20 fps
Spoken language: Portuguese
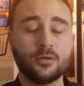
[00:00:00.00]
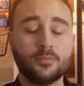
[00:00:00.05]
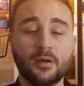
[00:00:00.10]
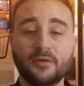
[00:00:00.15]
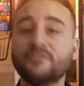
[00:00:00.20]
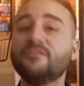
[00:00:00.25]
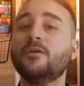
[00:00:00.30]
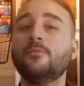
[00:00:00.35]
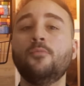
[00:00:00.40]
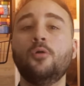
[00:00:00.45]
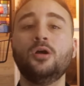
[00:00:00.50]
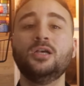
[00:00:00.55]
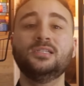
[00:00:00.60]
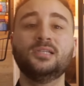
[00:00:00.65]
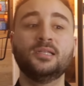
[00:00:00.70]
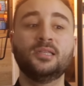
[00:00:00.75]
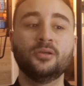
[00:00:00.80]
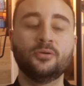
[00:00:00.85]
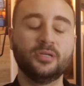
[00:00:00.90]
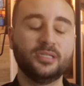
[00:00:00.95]
uma
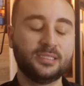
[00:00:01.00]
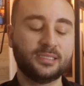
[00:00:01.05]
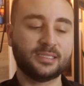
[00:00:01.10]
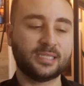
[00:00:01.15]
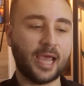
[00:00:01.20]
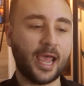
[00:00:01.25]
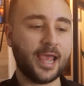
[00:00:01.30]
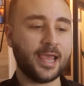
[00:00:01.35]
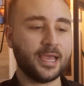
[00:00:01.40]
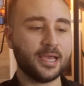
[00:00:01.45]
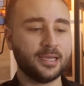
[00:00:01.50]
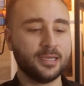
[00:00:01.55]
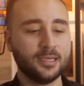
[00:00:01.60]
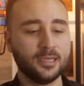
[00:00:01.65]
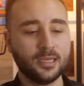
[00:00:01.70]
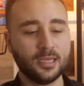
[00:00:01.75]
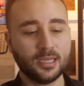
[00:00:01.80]
famosa teodiceia,